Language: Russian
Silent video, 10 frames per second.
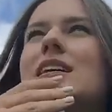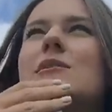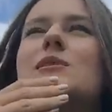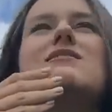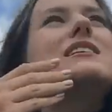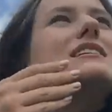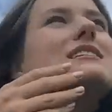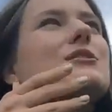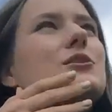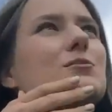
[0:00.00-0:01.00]
у меня
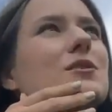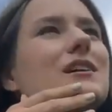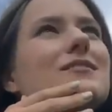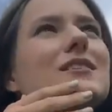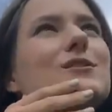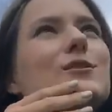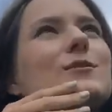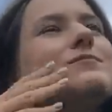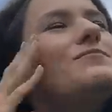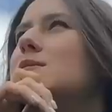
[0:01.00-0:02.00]
выходило очень много видео.
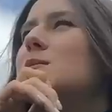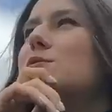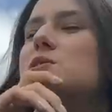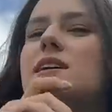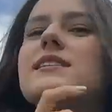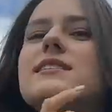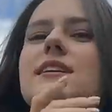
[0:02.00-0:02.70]
Мне вот, знаете,